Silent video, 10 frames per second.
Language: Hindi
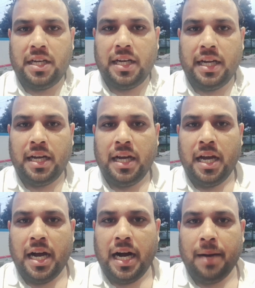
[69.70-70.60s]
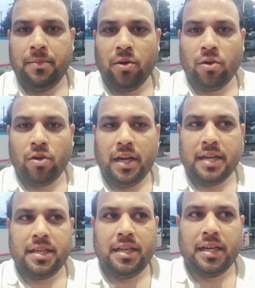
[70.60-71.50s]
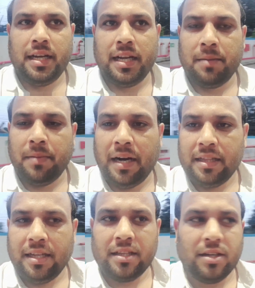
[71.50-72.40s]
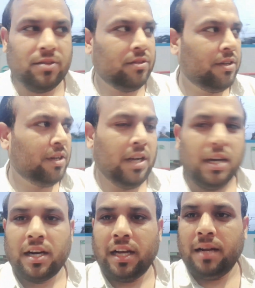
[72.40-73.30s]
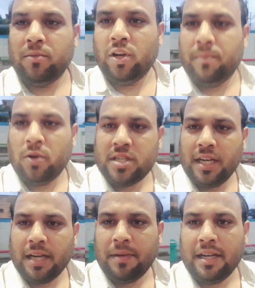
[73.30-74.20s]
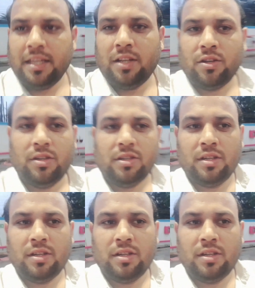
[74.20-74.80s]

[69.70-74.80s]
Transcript: है ना आप लोगों को यहाँ से निकलने के बाद देता हूँ कलम बोली पहुँचने के बाद नहीं तो